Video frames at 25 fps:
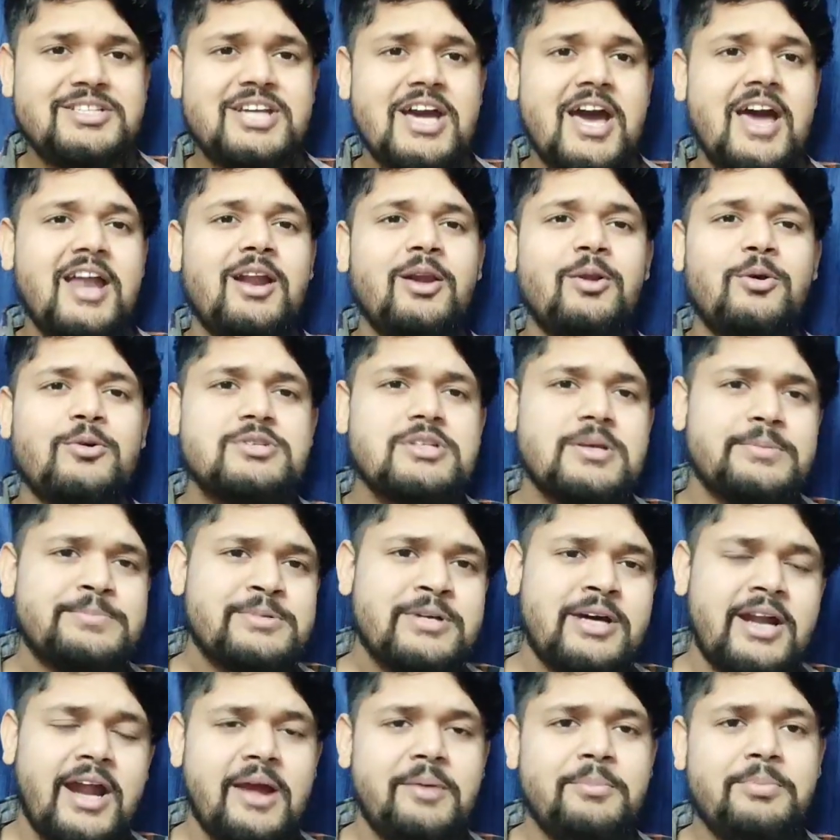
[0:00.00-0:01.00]
चैनल को
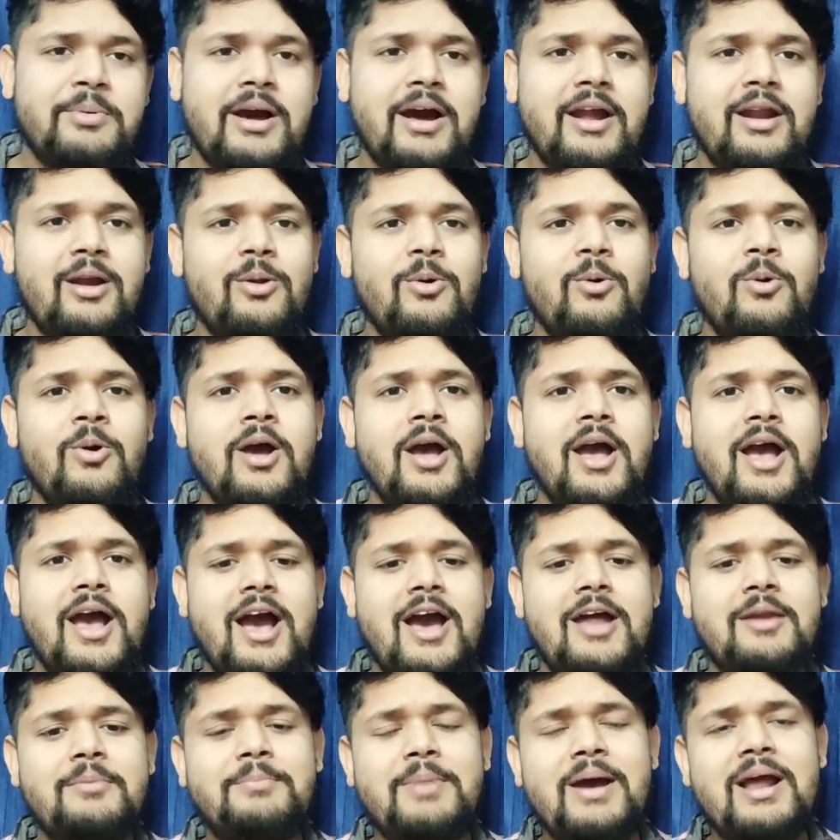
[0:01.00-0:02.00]
सब्सक्राइब कर लो
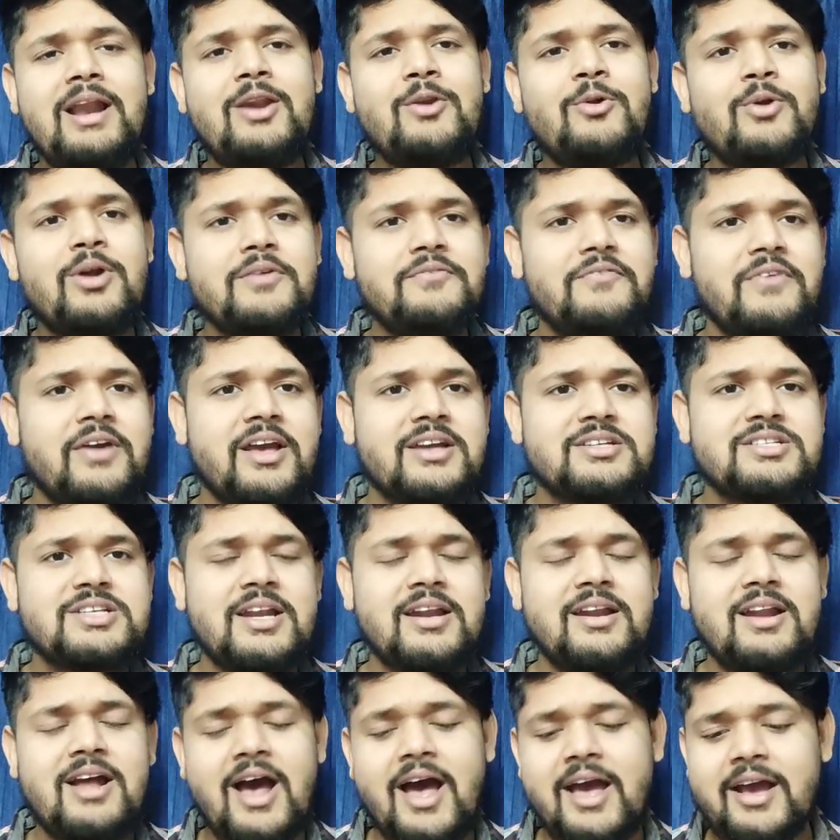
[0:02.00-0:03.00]
एंड बेल
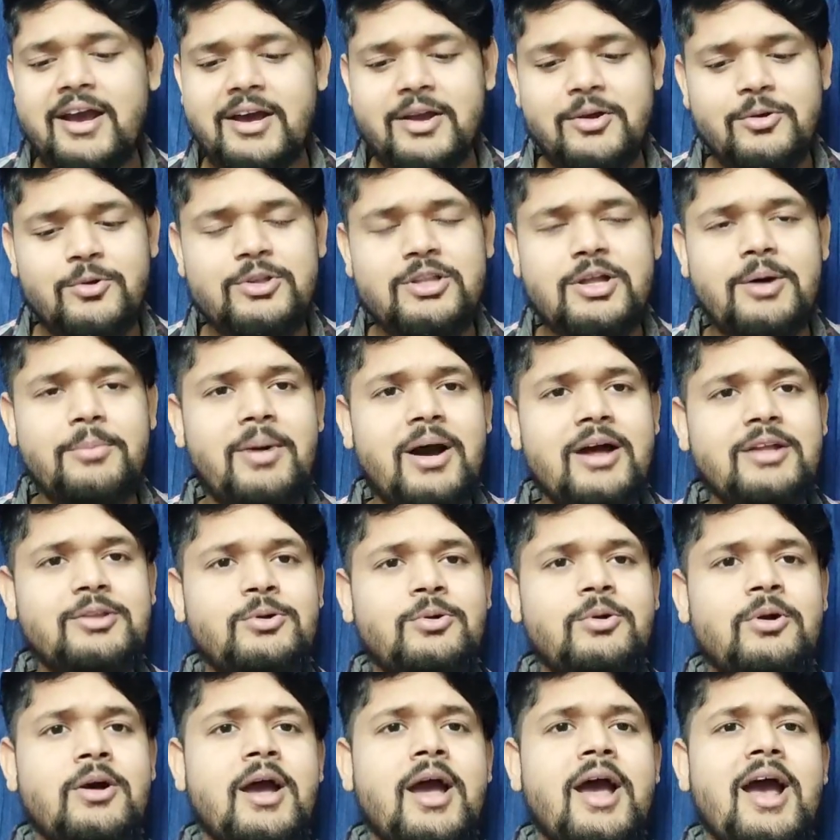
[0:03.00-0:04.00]
नोटिफिकेशन आइकन को दबा
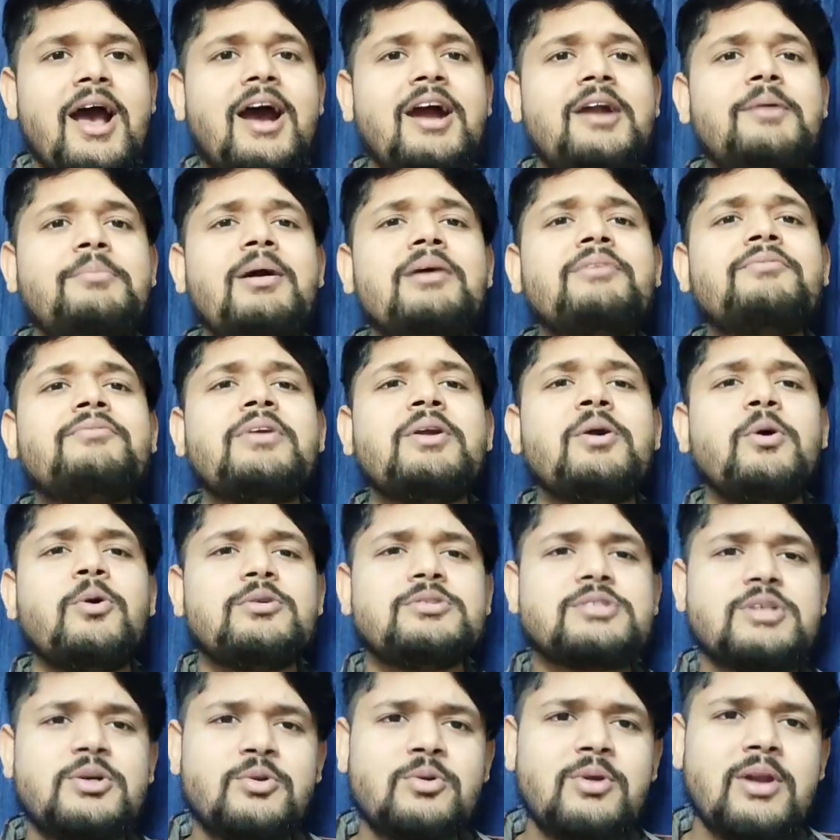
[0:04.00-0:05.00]
दो एंड भाई वीडियो
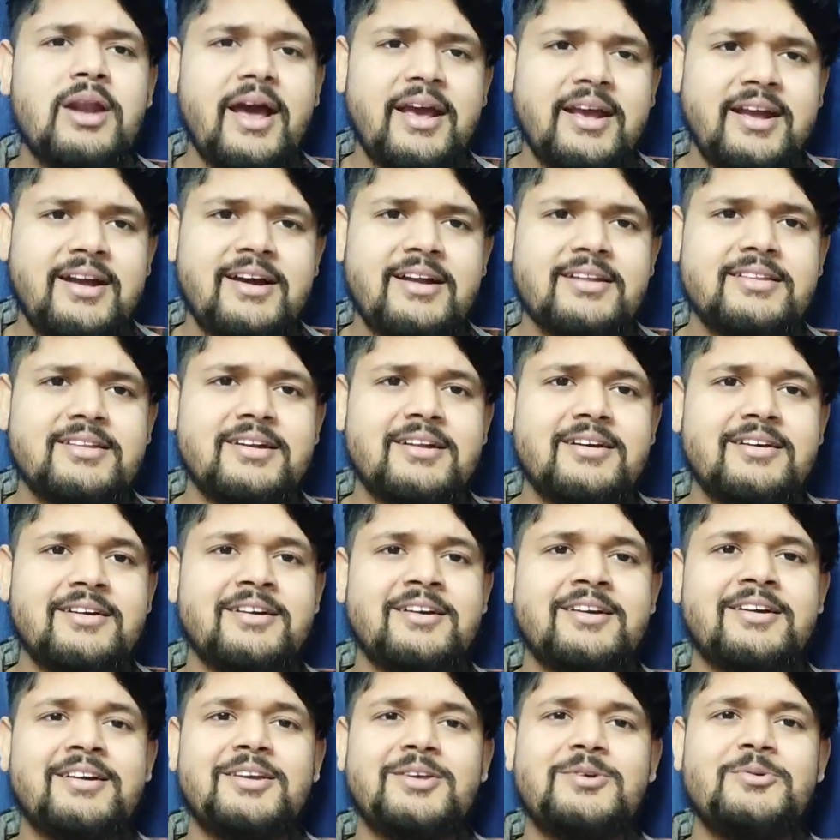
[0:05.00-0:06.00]
को ज़रूर लाइक कर
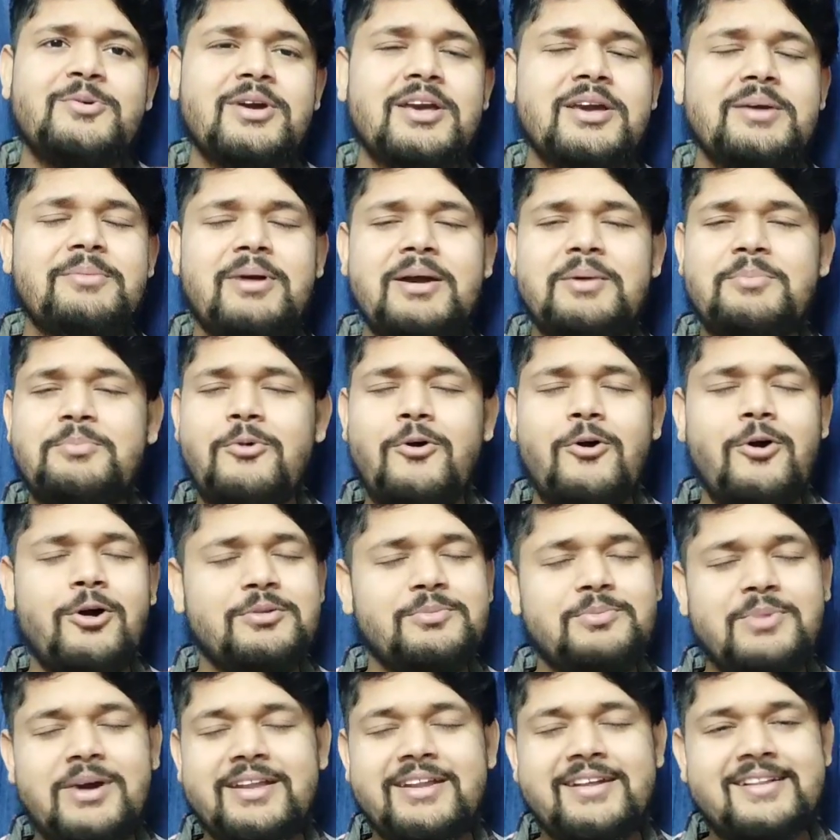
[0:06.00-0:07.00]
देना क्योंकि भाई
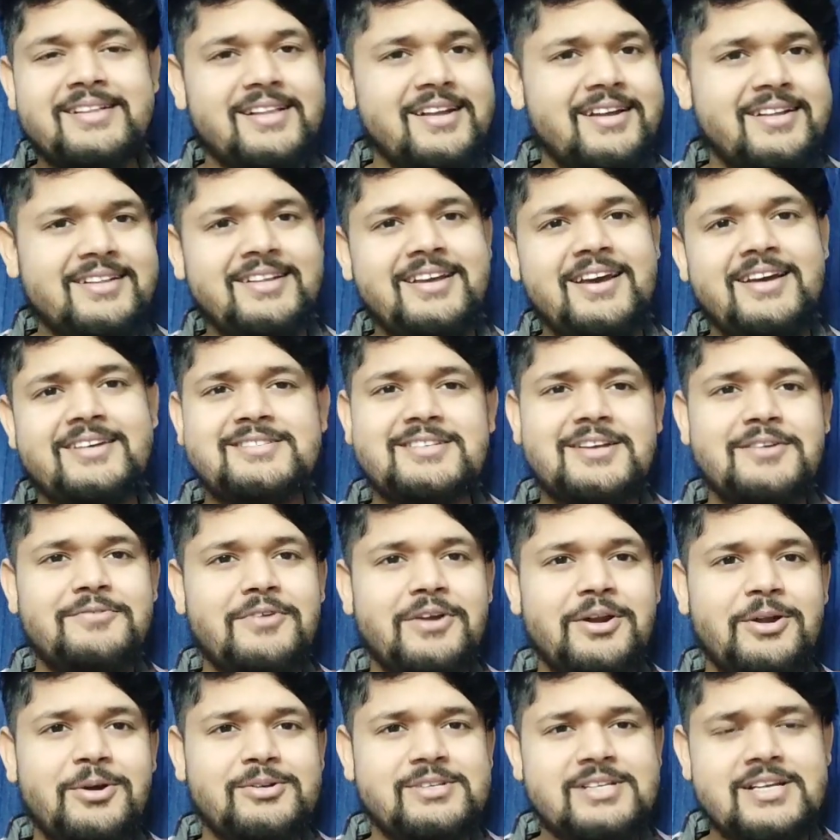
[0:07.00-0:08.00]
बहुत मेहनत लगती है ऐसे
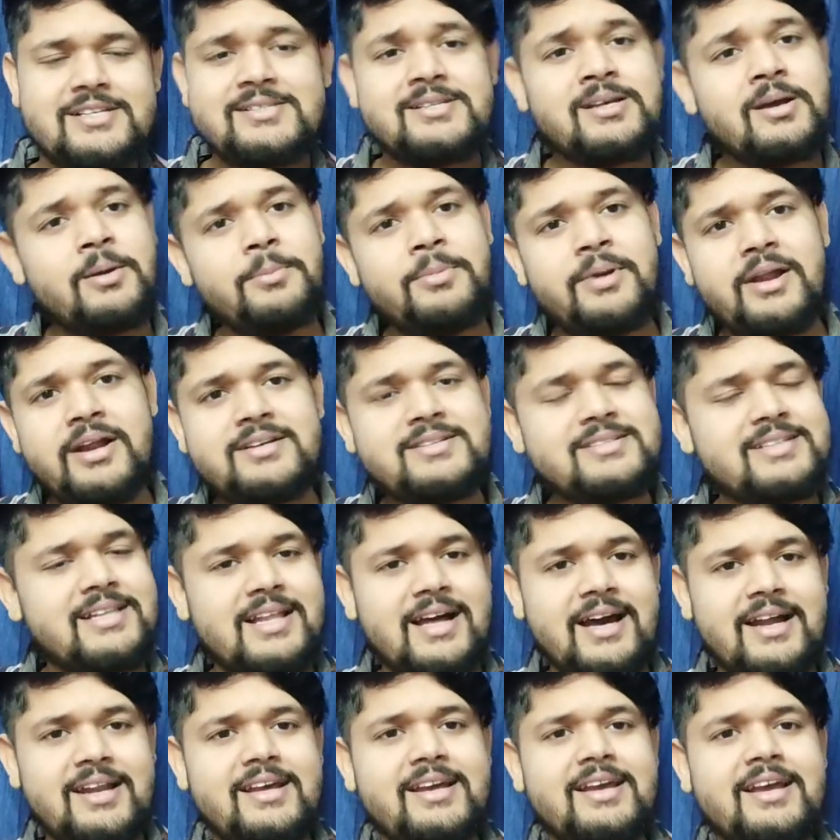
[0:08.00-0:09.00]
वीडियोज़ ऐसे अपडेट्स
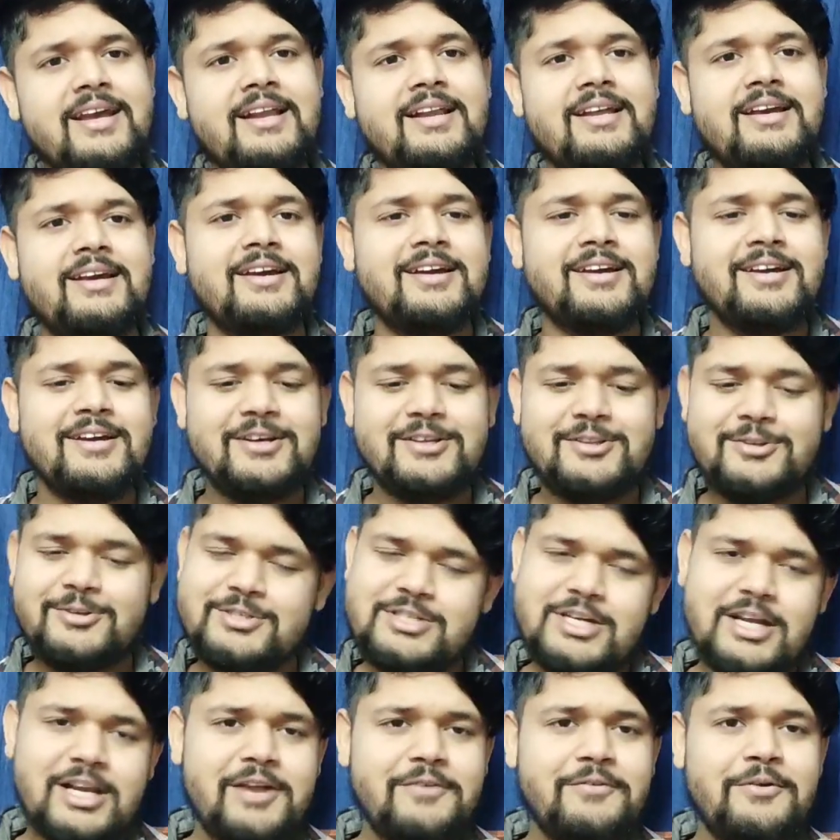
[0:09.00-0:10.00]
लाने के लिए
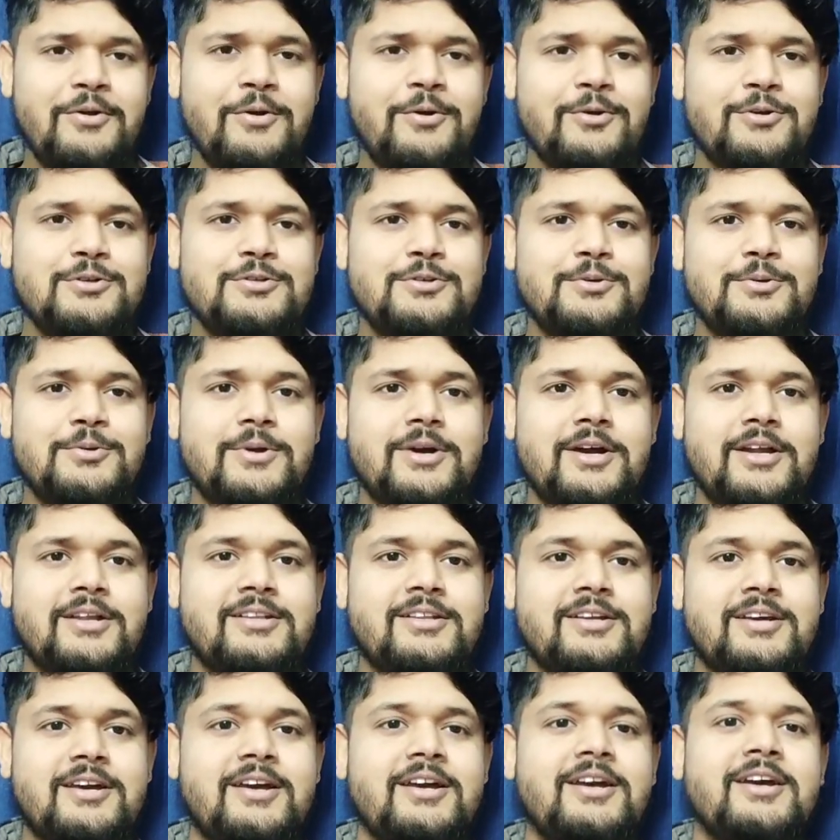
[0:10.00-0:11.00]
तो चलिए वीडियो को शुरू
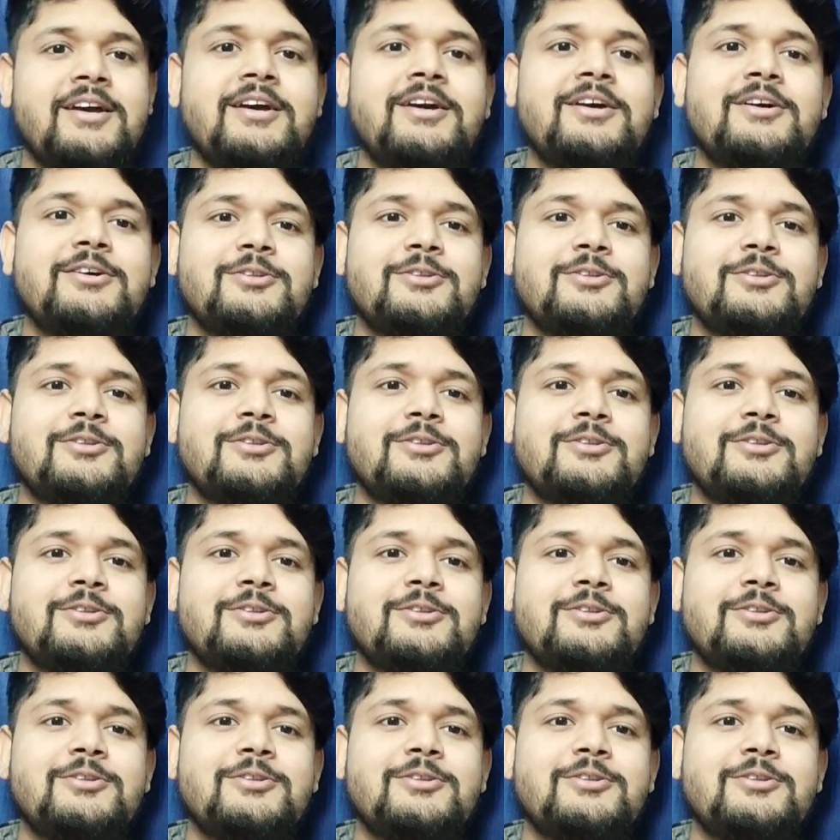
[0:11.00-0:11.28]
करते हैं